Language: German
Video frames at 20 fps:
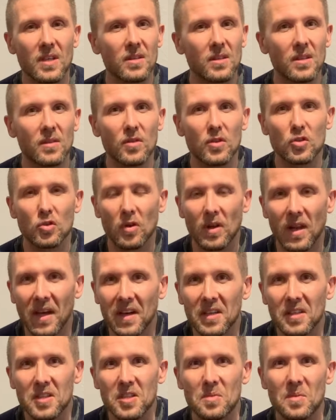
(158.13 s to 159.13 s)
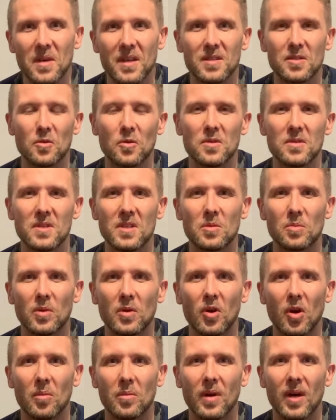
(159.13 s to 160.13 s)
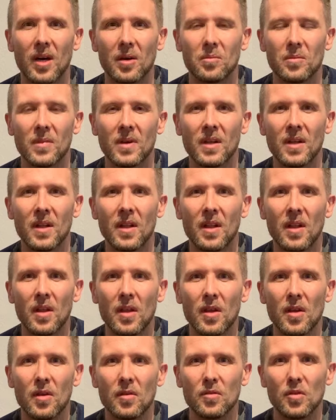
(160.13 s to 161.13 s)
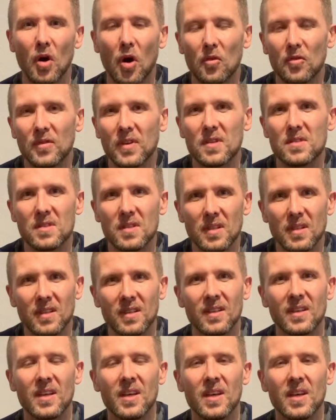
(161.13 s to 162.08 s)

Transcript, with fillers: die wir schon lange nicht mehr zu Gesicht bekommen haben. Wir hoffen, dass ihr